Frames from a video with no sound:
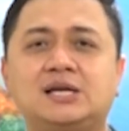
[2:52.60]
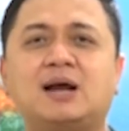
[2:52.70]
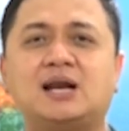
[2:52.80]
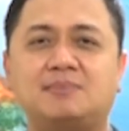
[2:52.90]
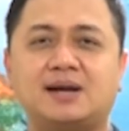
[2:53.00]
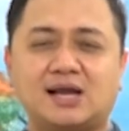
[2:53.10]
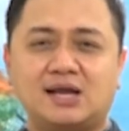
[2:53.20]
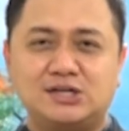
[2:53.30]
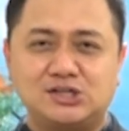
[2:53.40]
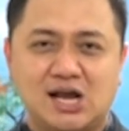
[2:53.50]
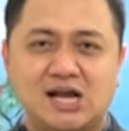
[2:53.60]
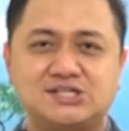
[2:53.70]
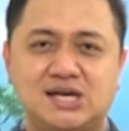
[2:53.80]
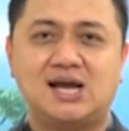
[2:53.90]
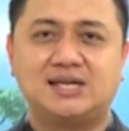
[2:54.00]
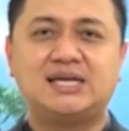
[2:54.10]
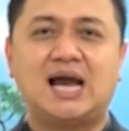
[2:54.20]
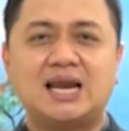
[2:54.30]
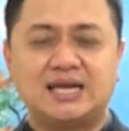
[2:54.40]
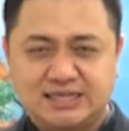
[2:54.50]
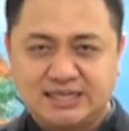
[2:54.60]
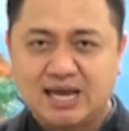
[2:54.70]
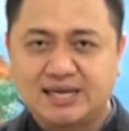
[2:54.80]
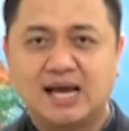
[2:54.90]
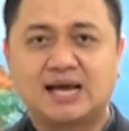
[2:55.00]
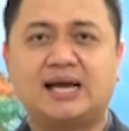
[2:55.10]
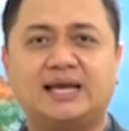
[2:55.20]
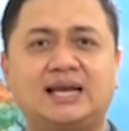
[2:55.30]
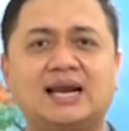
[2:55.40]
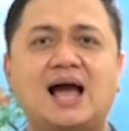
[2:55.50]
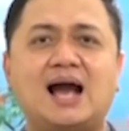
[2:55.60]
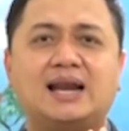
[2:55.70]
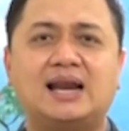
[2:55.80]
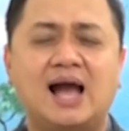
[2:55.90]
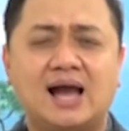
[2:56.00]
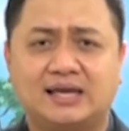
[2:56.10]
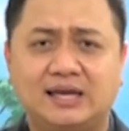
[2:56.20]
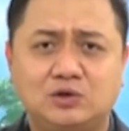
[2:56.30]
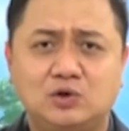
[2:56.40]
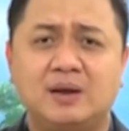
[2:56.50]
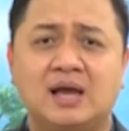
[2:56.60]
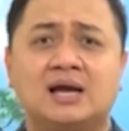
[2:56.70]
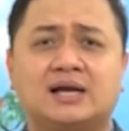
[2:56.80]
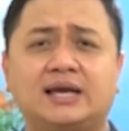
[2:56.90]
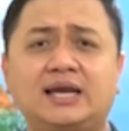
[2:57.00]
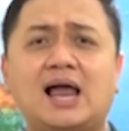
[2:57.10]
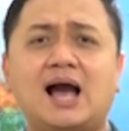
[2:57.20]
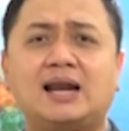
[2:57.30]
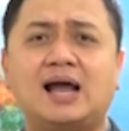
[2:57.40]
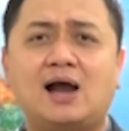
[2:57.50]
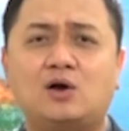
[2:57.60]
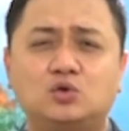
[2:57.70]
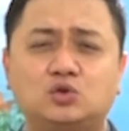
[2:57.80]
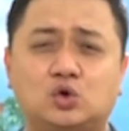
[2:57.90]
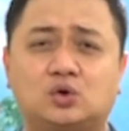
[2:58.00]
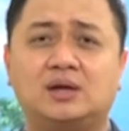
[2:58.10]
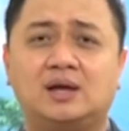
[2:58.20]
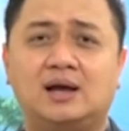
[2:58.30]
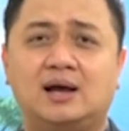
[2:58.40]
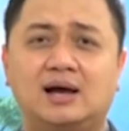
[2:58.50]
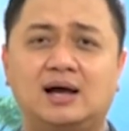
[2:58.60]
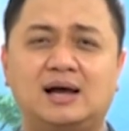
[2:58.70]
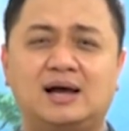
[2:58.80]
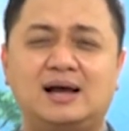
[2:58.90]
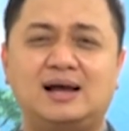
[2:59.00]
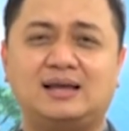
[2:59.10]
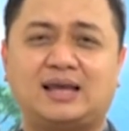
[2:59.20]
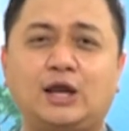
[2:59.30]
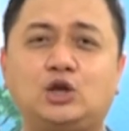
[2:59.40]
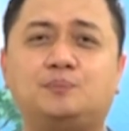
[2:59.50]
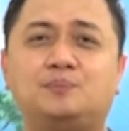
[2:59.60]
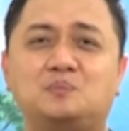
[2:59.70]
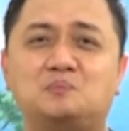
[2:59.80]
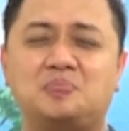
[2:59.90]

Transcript: di mana mereka dijajah, dianiaya, kehilangan hak hidup, kehilangan hak untuk uh, hidup